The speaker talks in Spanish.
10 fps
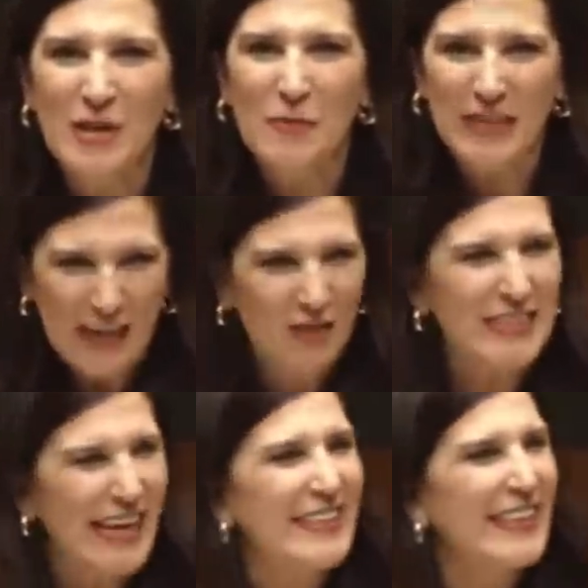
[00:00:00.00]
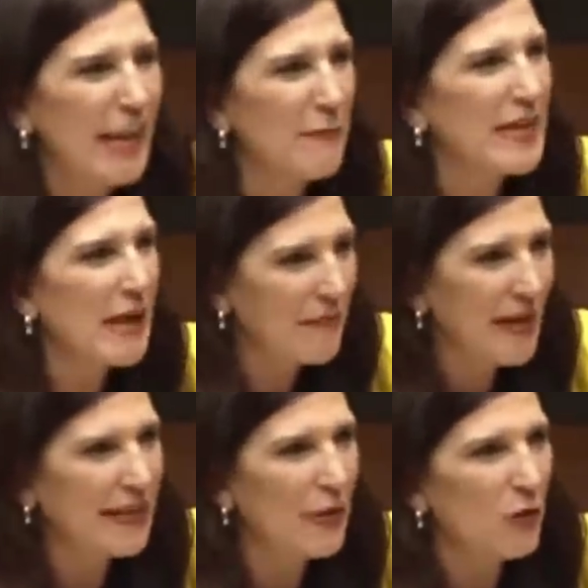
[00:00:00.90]
¿Por qué no se atreven a
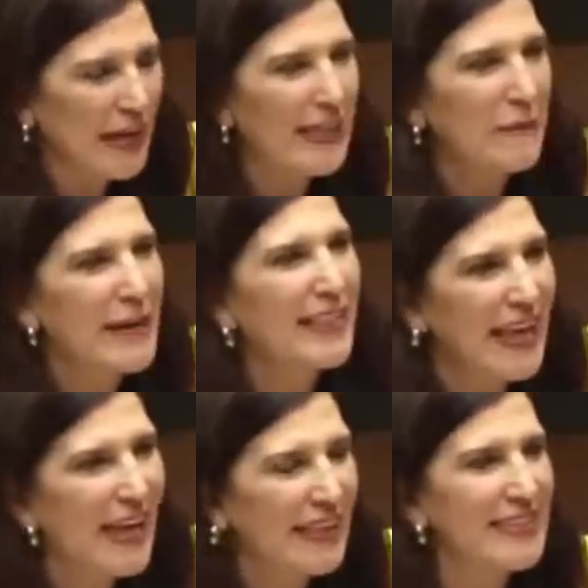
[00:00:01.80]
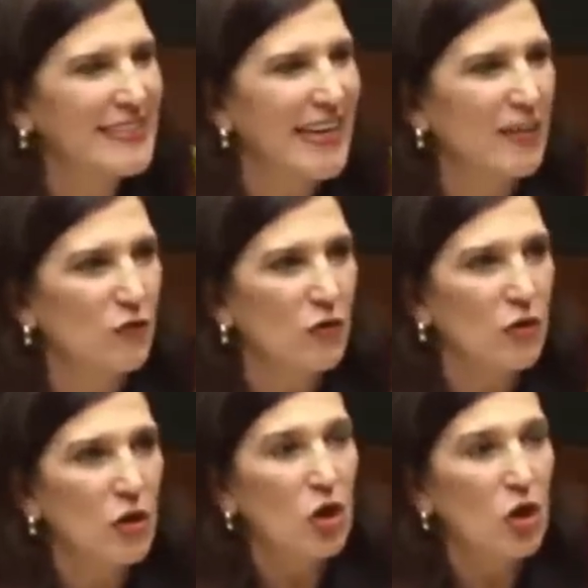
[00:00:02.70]
hablar de lo que de verdad es cierto?